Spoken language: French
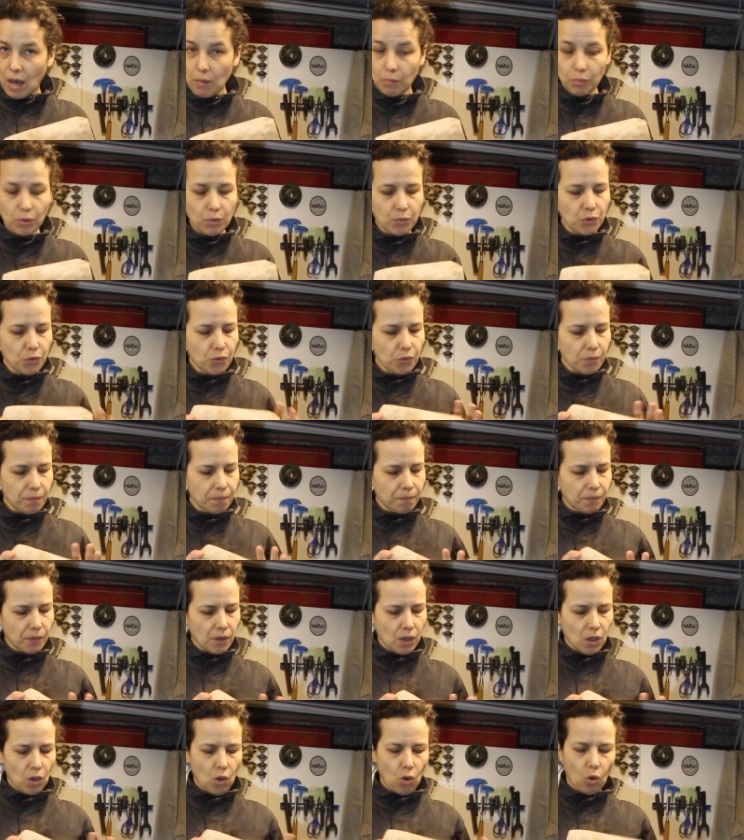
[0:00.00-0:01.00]
un peu mieux,
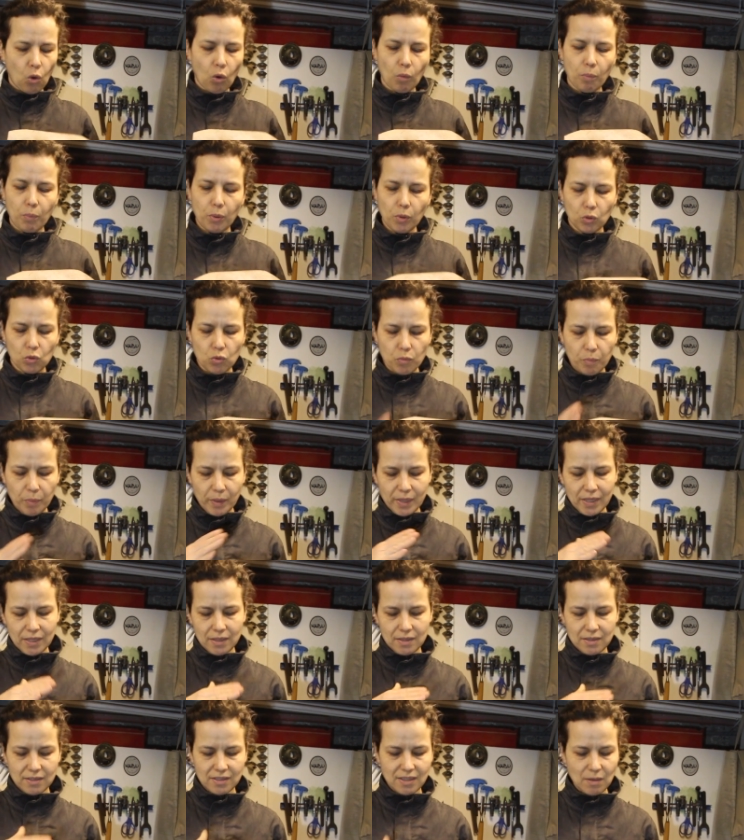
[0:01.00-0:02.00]
on peut
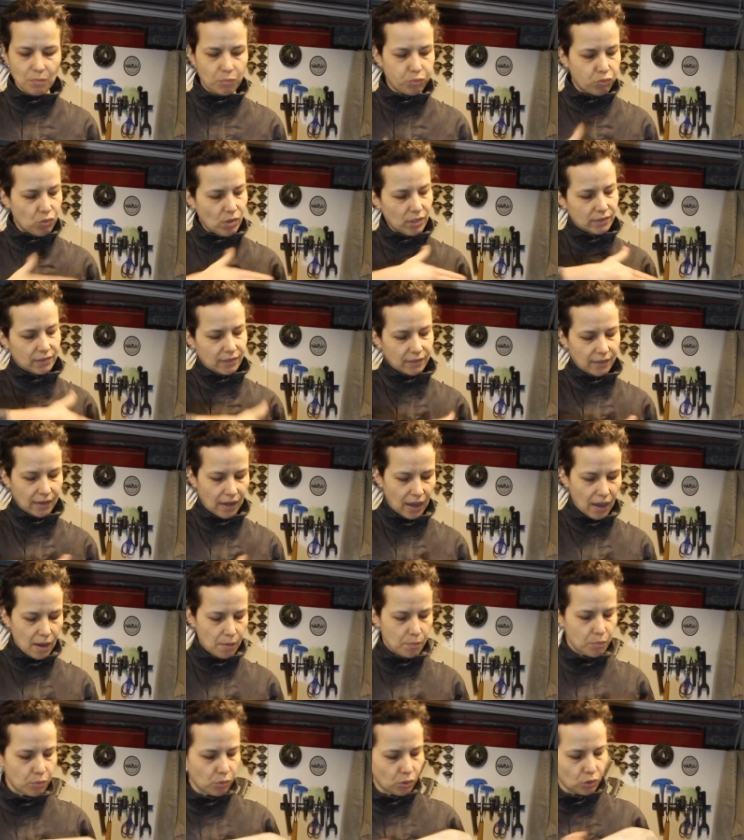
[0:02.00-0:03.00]
couper ces
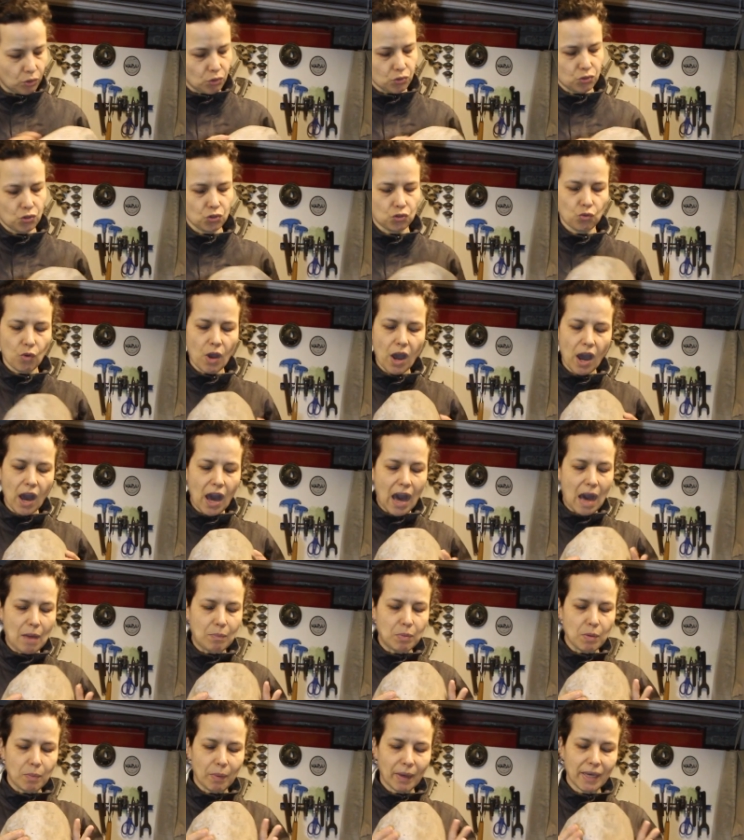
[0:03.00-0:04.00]
pointes-là pour que ce soit
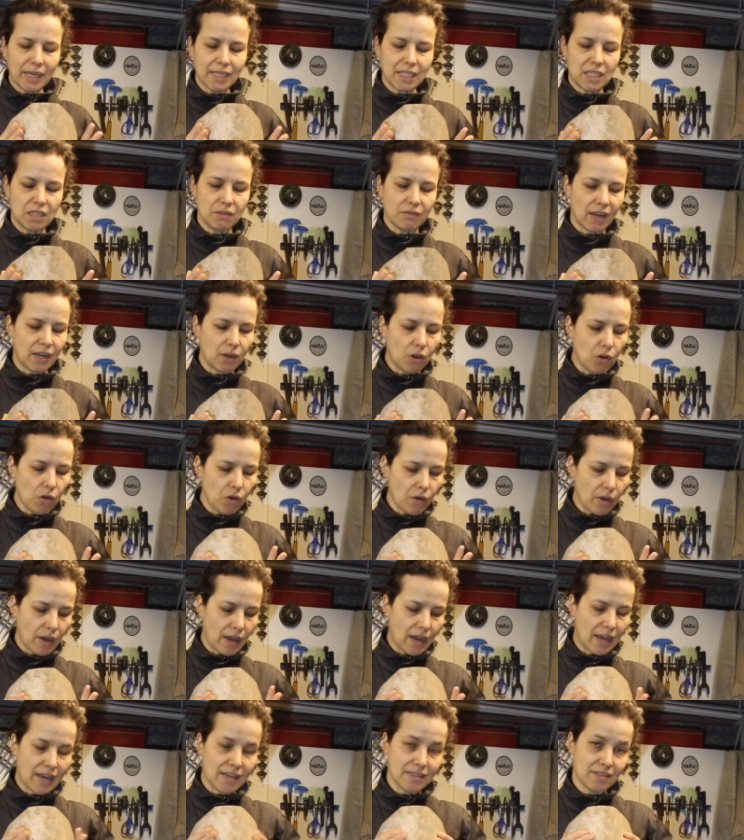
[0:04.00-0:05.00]
à peu près
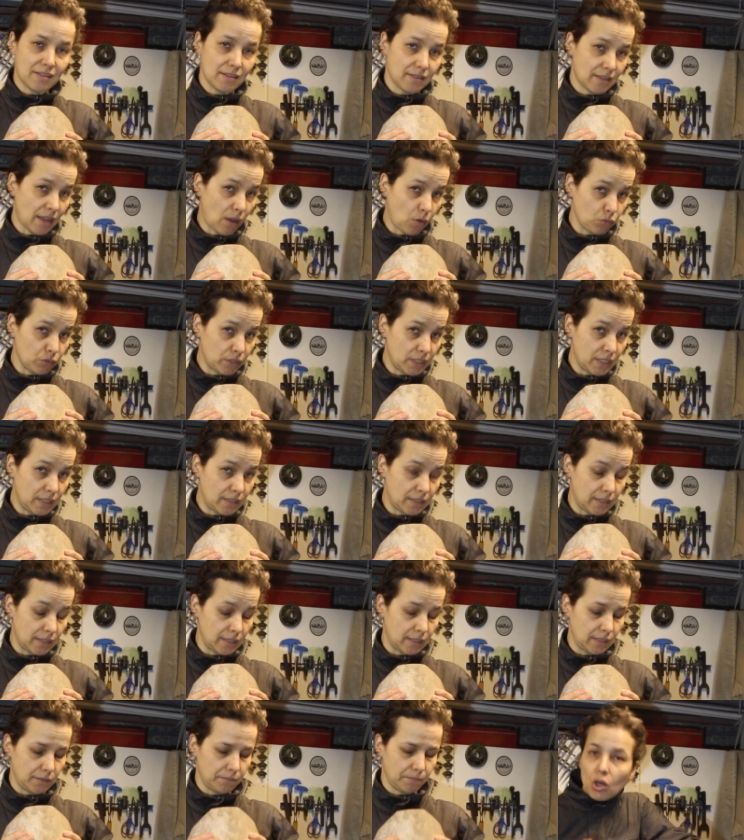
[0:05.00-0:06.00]
équivalent à ces arrondis
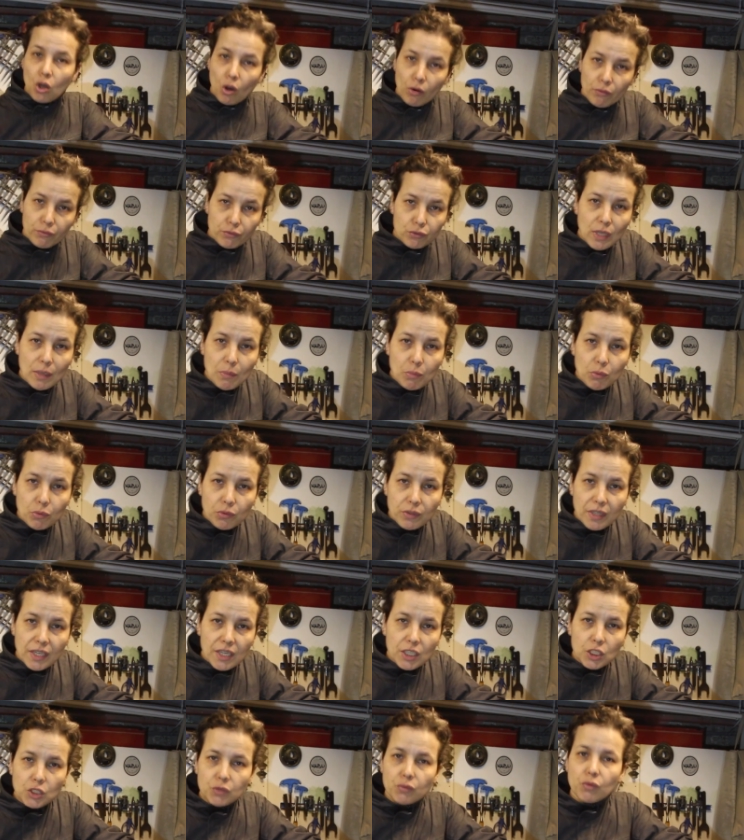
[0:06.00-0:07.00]
ci Quand vous
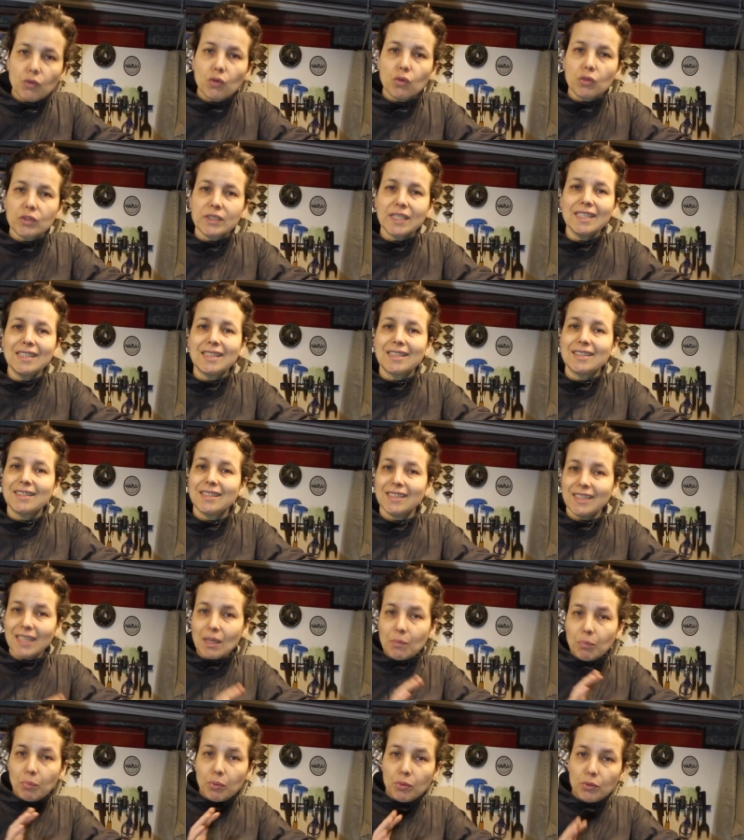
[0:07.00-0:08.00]
débutez, je vous conseille
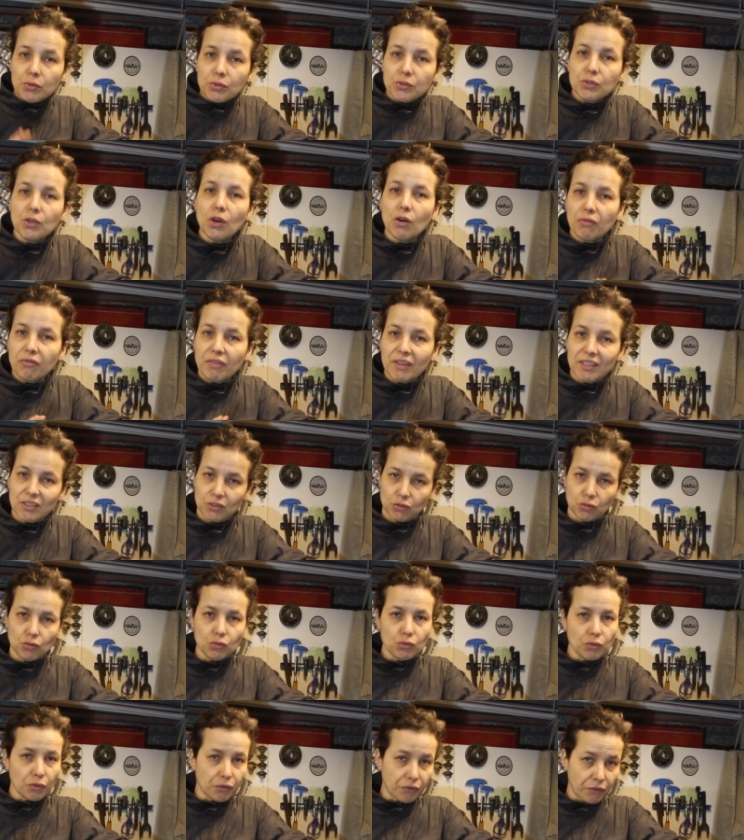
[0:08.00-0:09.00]
d'essayer plusieurs
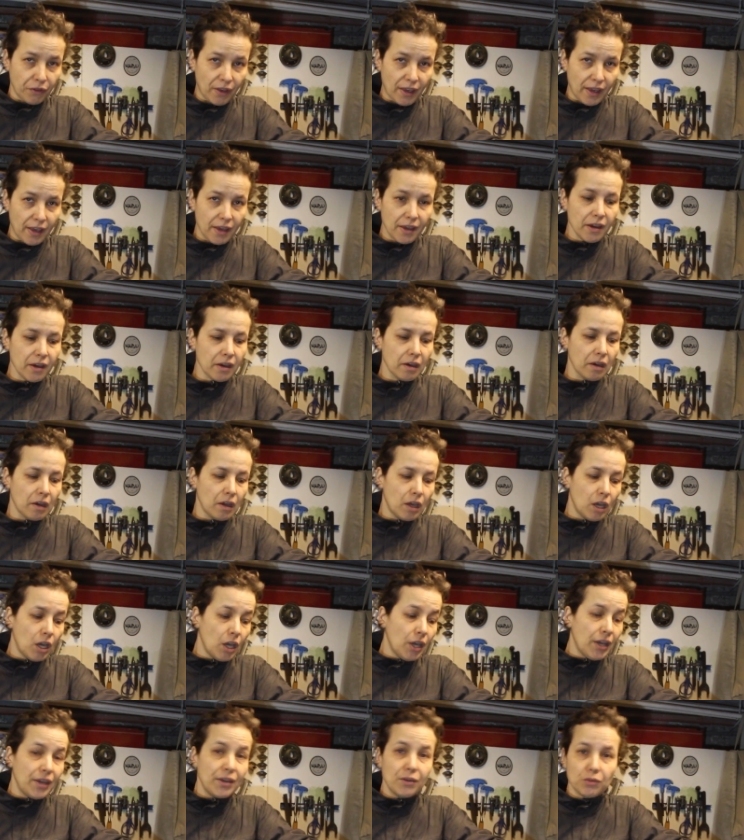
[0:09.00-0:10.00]
façons de faire
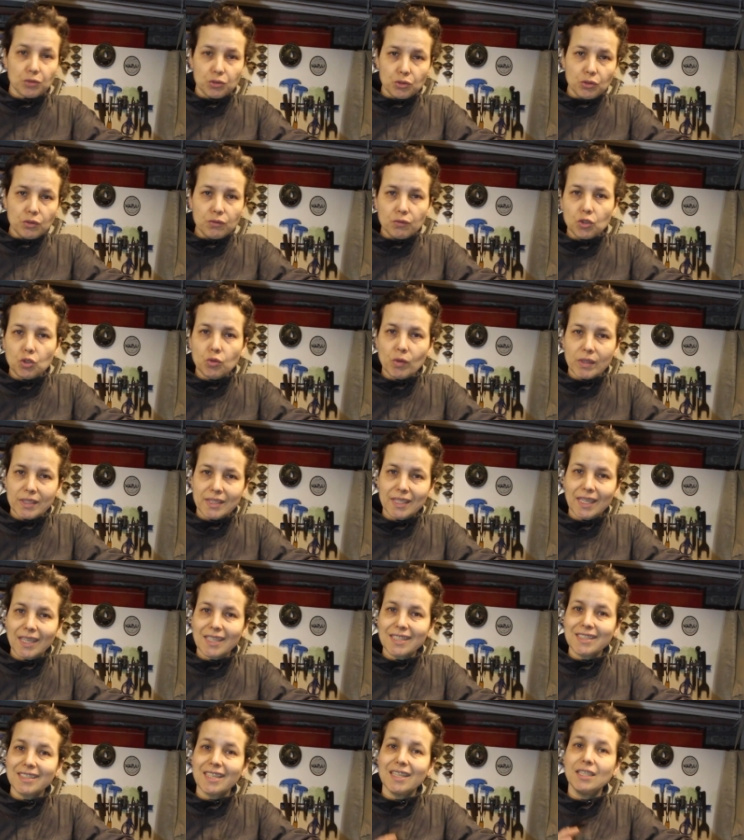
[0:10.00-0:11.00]
et ensuite vous
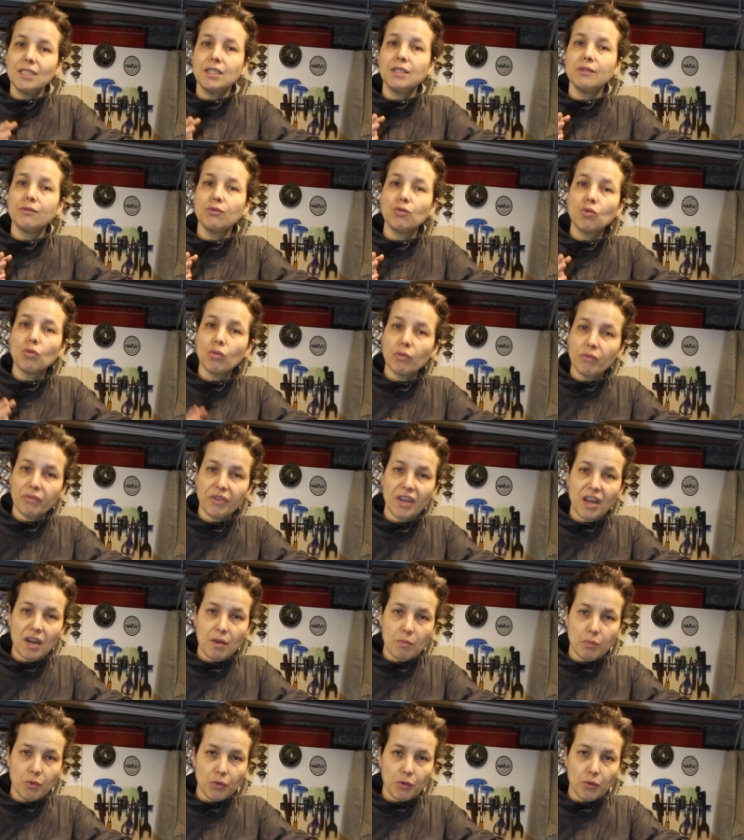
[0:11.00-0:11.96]
choisirez celle qui vous convient le